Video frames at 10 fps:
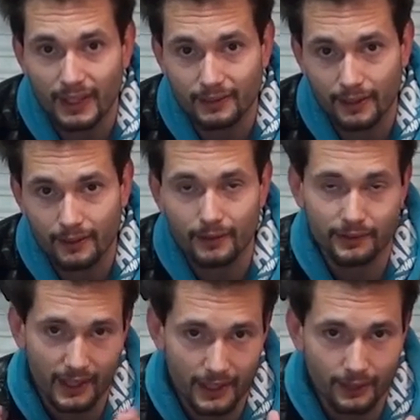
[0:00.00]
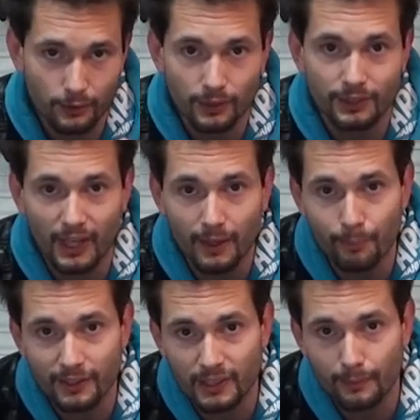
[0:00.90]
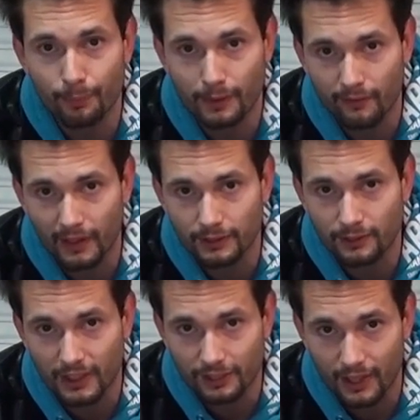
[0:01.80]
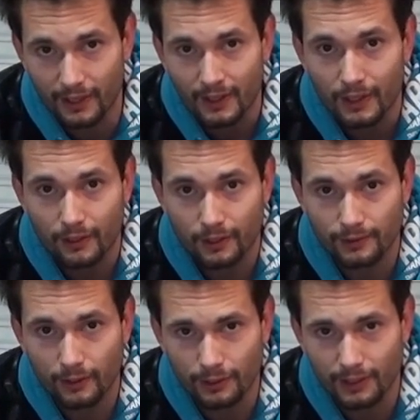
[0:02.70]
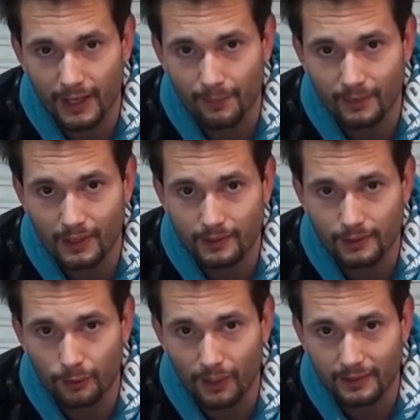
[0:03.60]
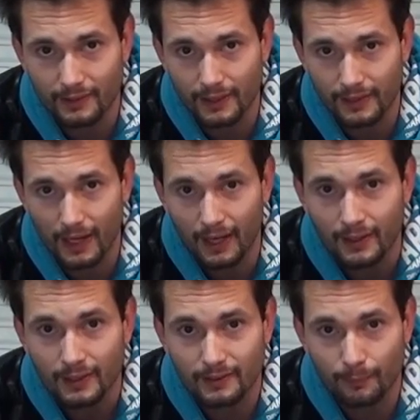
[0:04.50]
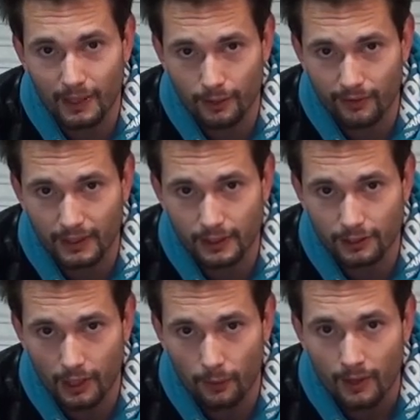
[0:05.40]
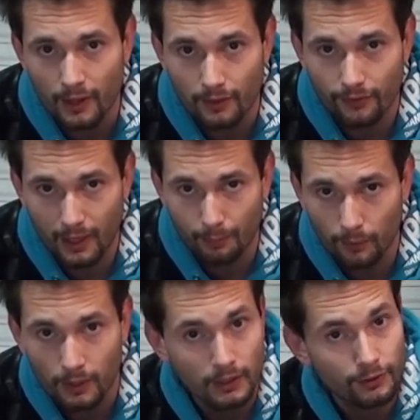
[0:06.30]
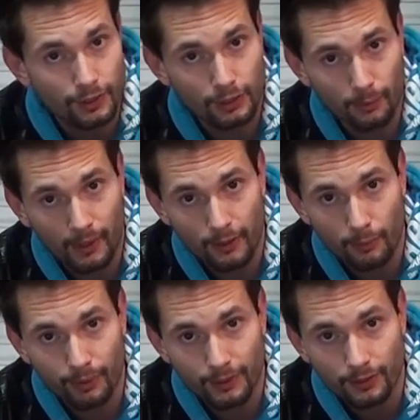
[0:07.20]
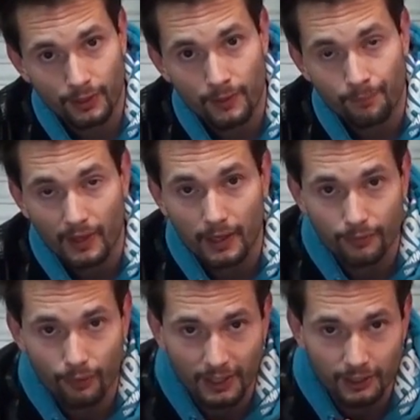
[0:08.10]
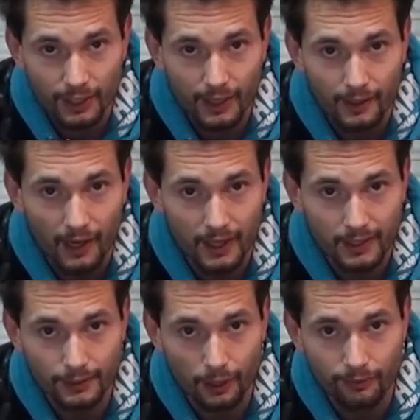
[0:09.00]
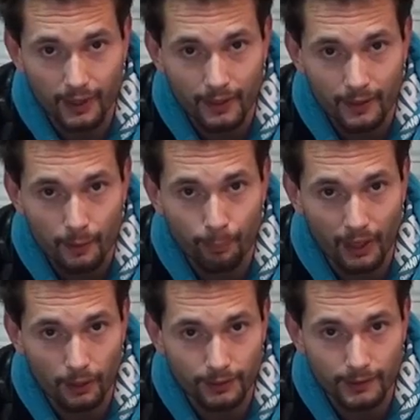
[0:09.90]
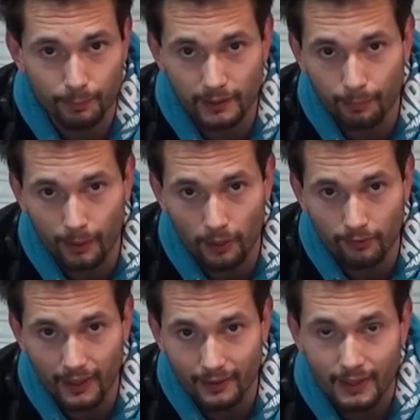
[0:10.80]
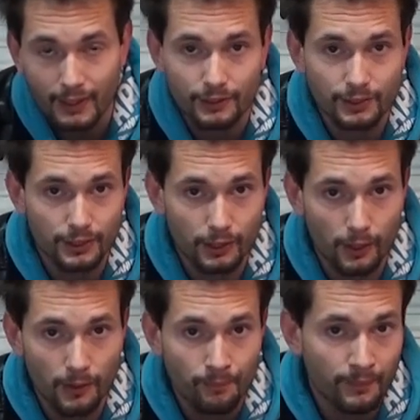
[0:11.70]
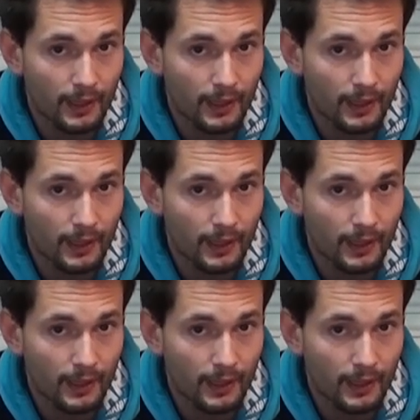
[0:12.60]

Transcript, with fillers: na te, y, terenu, gdzie będziemy prowadzić nasze rozkoszne y, sytuacje na smarowanie się palmą. Czy to mają być y, właśnie arenowe balony speedballowe, czy to